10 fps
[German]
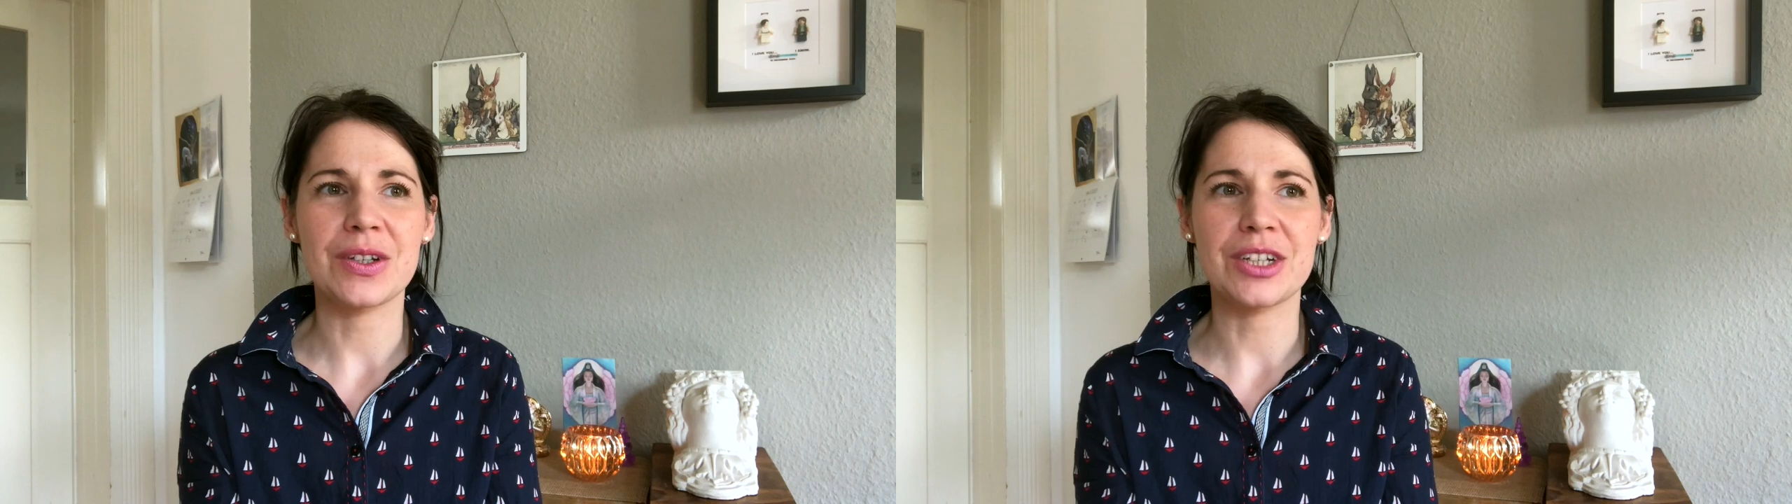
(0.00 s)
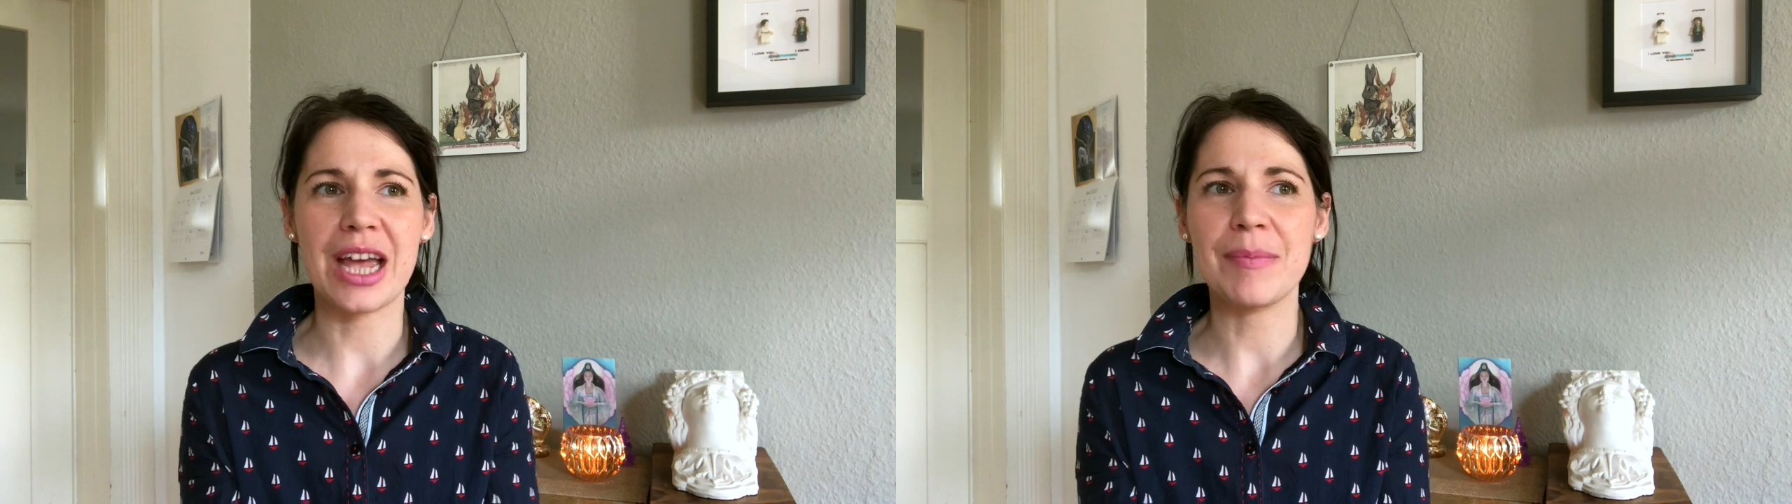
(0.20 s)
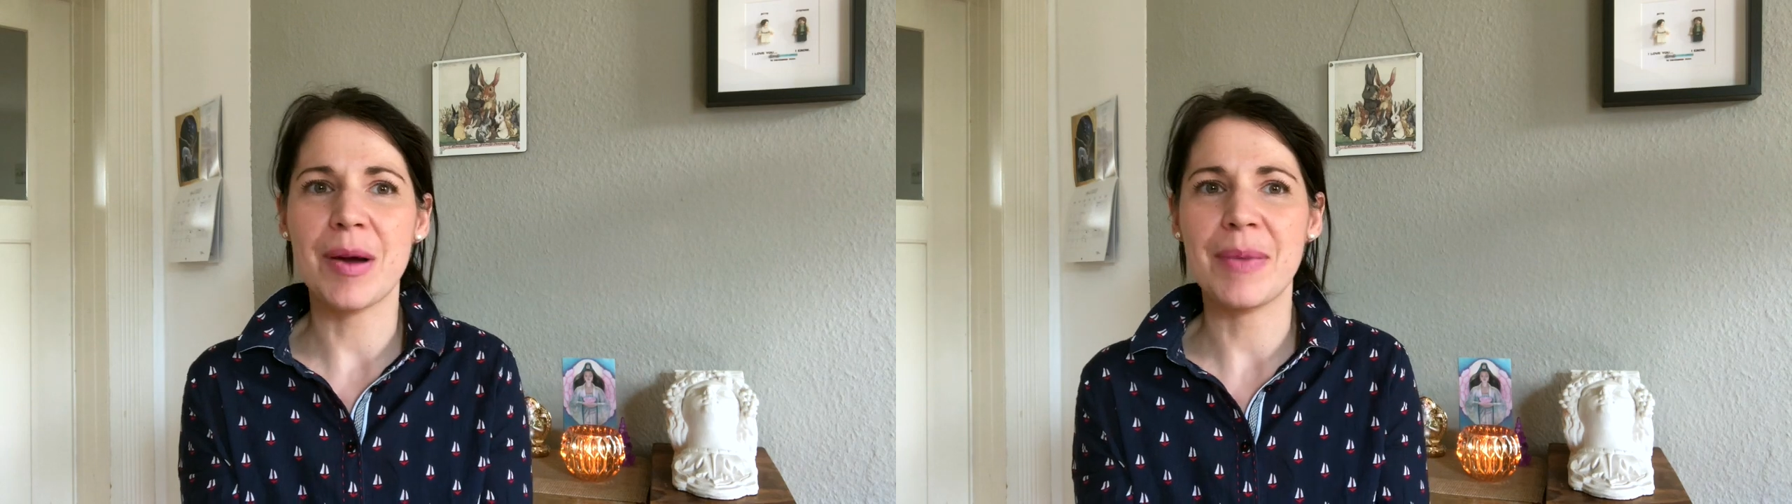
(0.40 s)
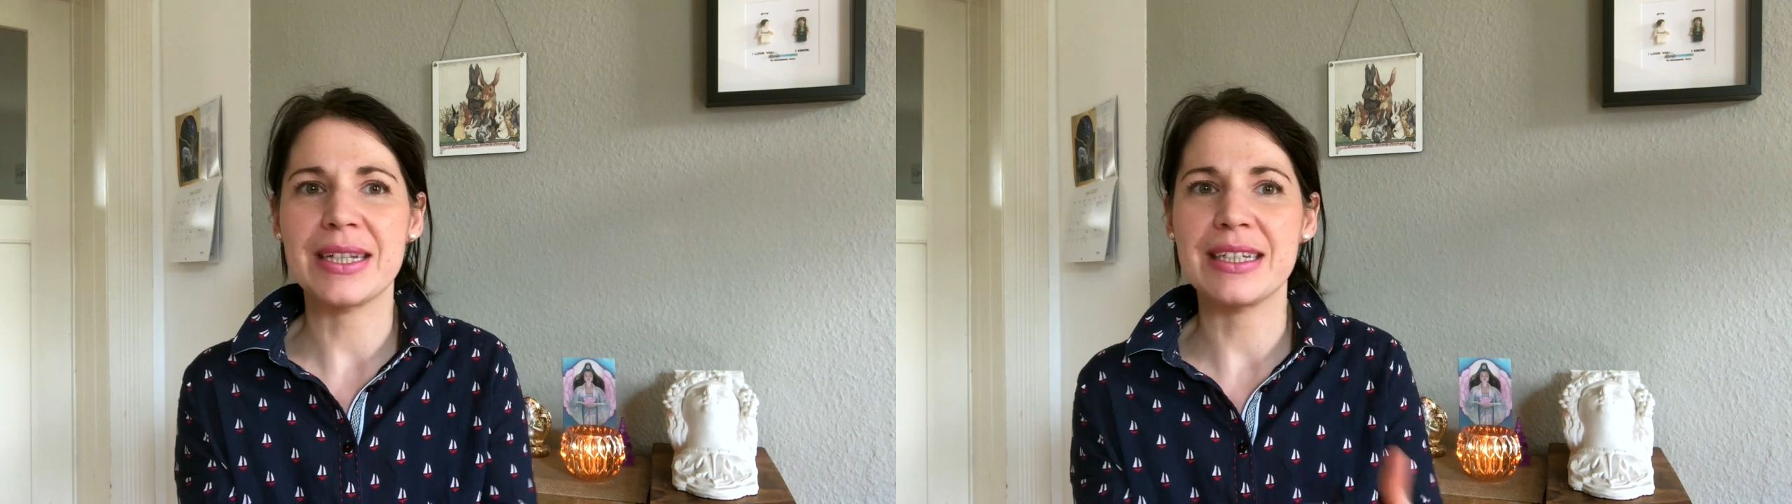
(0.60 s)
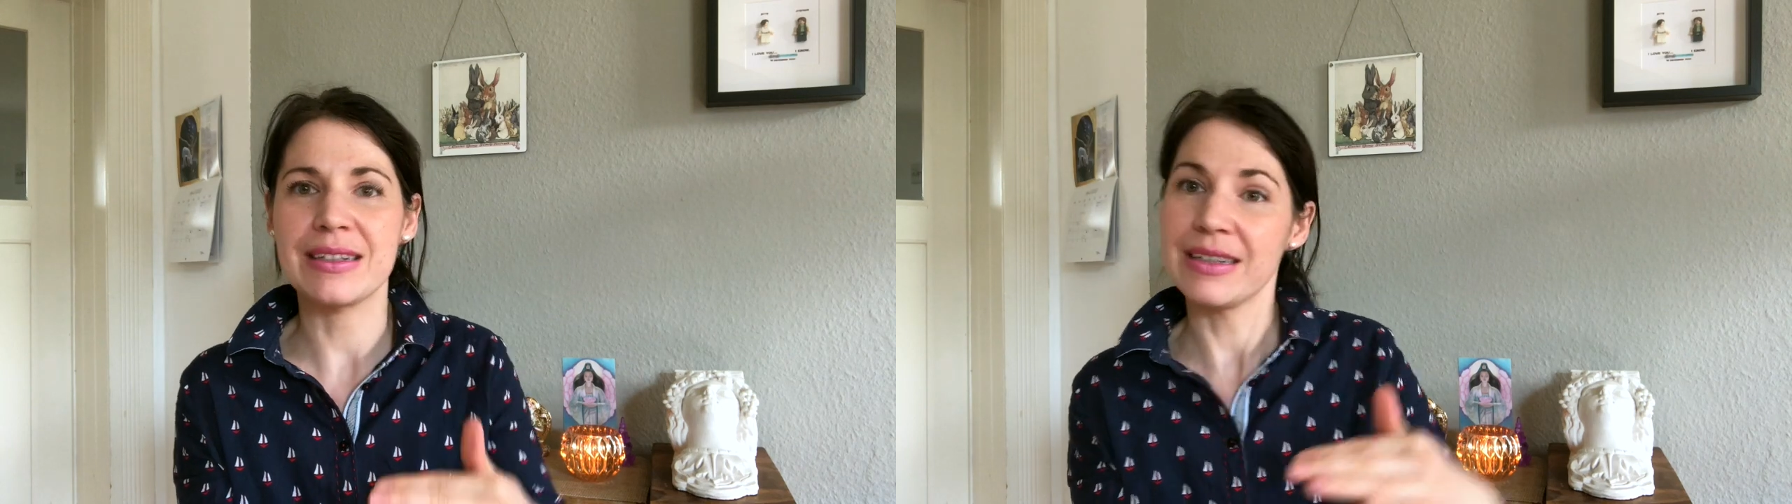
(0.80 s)
scheinbar
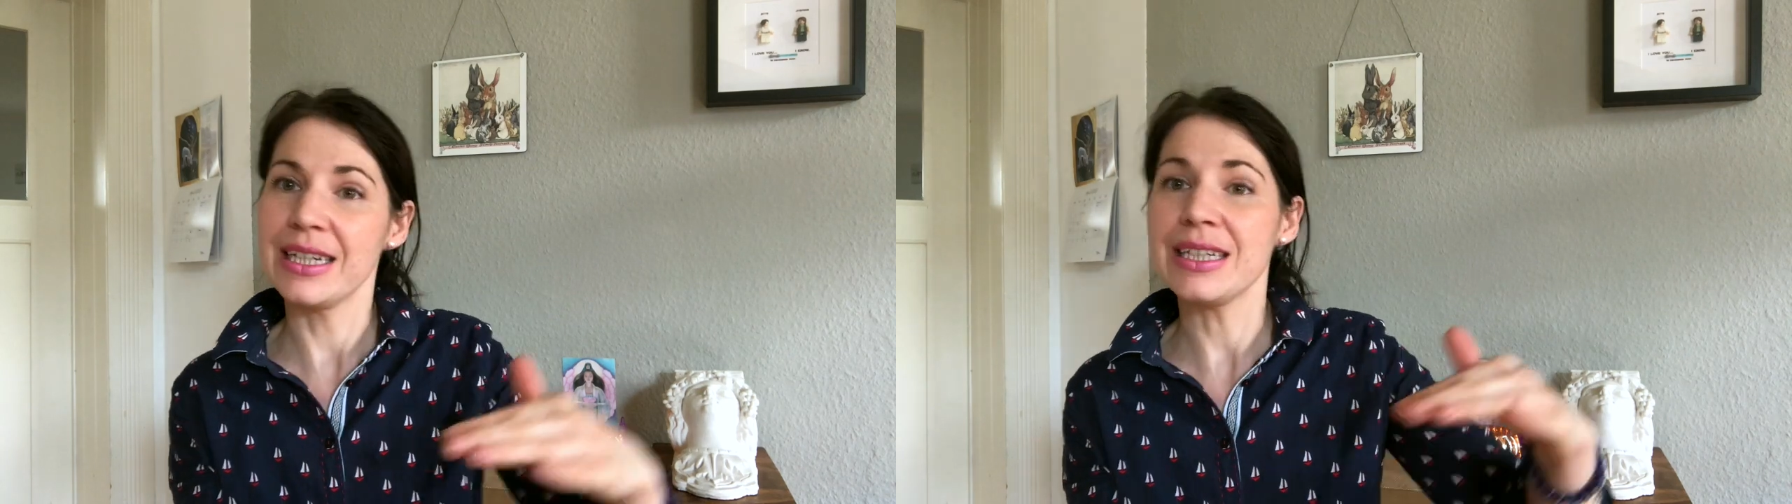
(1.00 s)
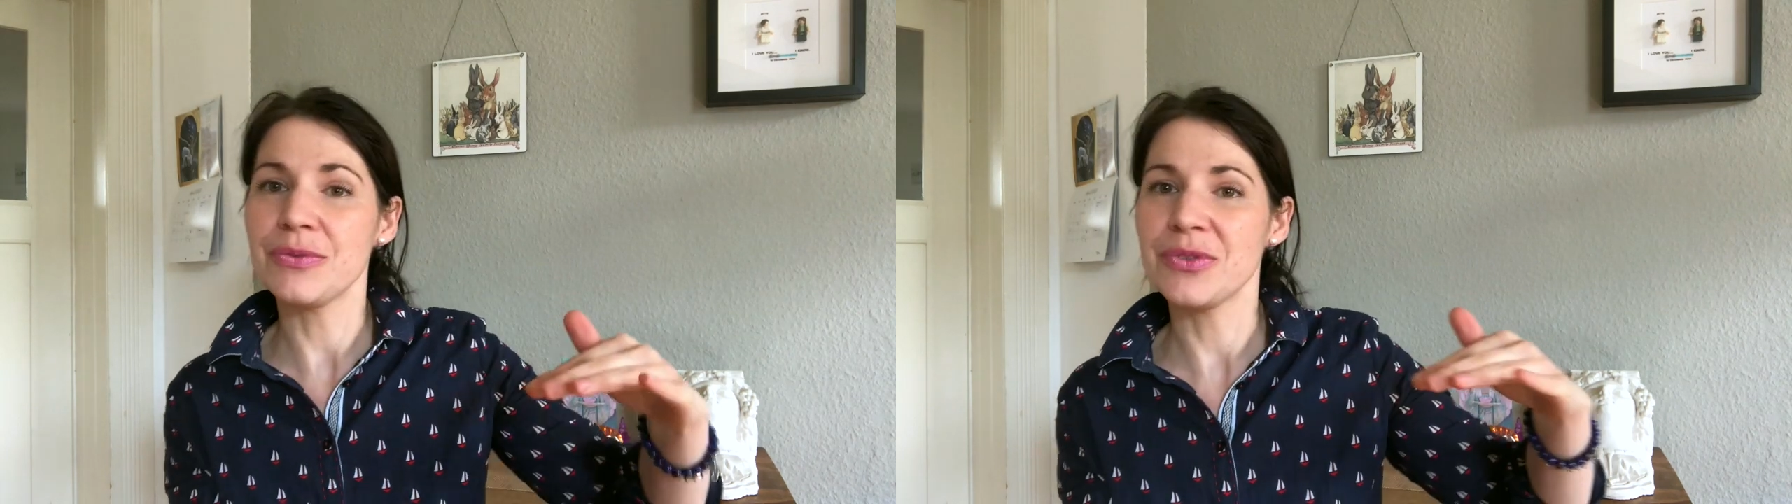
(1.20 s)
passiert nichts